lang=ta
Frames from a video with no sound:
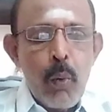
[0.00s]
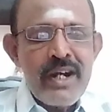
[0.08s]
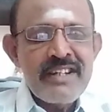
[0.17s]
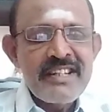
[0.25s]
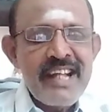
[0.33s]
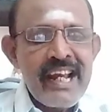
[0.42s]

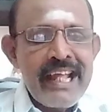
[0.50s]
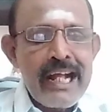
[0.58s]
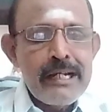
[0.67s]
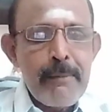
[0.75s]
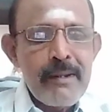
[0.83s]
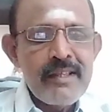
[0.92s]
உணர்ச்சிகளை
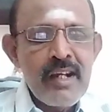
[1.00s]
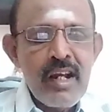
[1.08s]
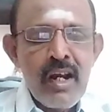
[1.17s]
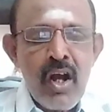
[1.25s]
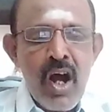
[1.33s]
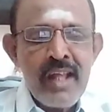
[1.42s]

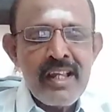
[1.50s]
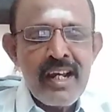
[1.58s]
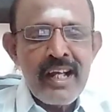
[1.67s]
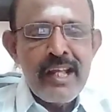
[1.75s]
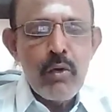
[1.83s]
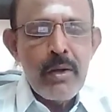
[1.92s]
கட்டுப்படுத்துங்கள்
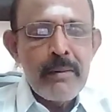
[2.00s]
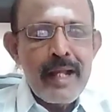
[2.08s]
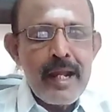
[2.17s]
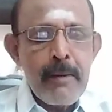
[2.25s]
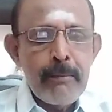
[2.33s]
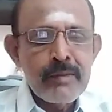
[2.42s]
காதல் கைகூடும்
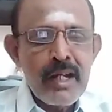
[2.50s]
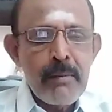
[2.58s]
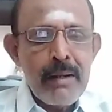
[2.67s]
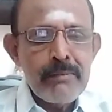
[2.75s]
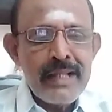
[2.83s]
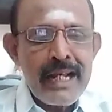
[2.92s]
நேரம்
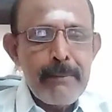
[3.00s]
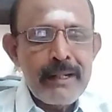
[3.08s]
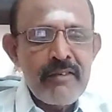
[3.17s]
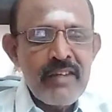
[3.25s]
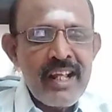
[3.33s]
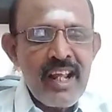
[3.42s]
திருமணம்
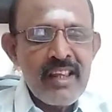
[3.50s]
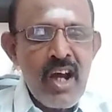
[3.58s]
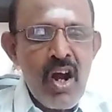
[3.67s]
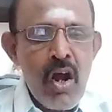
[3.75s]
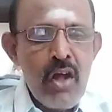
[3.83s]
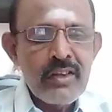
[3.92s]
தடைப்பட்டு
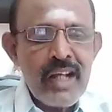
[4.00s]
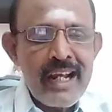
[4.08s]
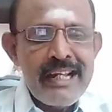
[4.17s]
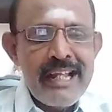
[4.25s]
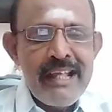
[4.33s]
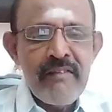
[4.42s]
வருகிறதா
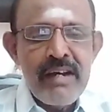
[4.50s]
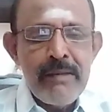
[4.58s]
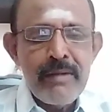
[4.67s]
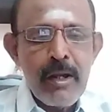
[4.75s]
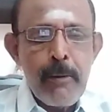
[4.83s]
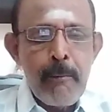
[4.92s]
தடை நீங்கி
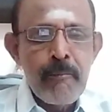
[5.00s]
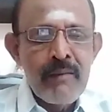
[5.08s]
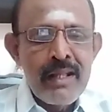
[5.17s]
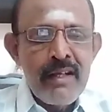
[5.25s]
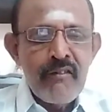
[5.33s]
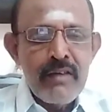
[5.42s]
வெளிவிருக்கும்
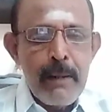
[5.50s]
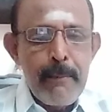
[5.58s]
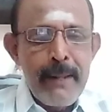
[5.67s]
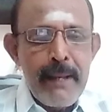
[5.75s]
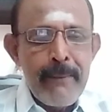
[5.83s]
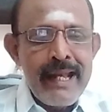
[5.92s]

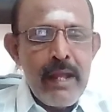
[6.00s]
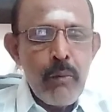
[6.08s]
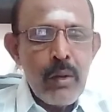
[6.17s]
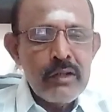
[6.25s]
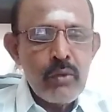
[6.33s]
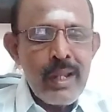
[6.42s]
விரும்பிய பெண்ணை
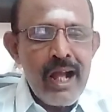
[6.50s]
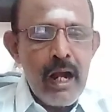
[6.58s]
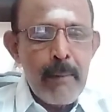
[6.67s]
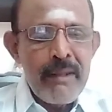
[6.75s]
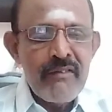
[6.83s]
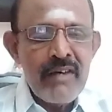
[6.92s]
உங்கள்
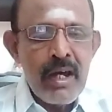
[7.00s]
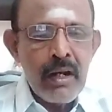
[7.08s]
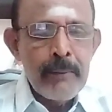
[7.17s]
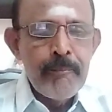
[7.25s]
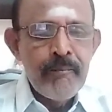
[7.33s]
துணையாக அமைவார்